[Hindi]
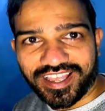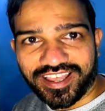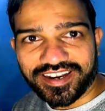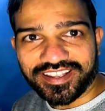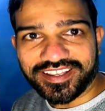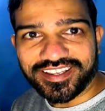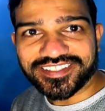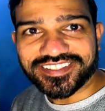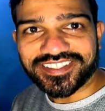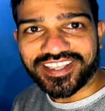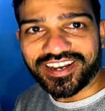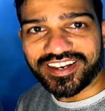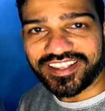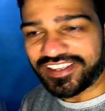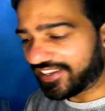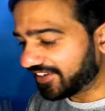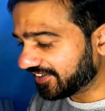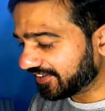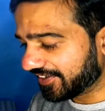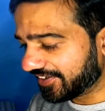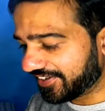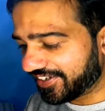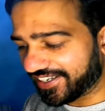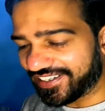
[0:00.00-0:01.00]
सारे के सारे
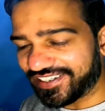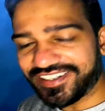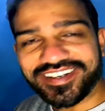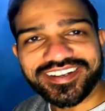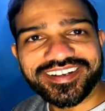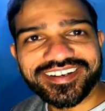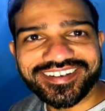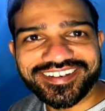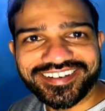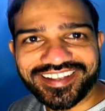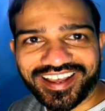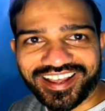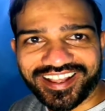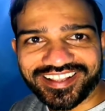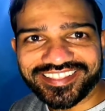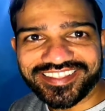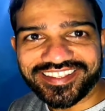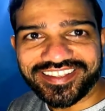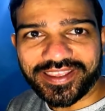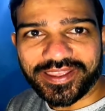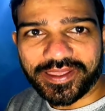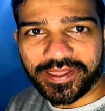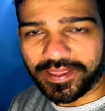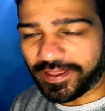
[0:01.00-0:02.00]
इंग्रेडिएंट
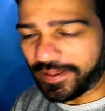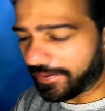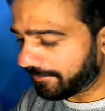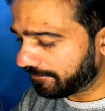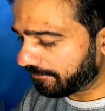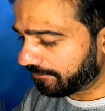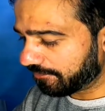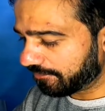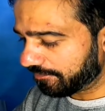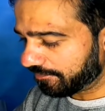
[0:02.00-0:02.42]
डाल दिए हैं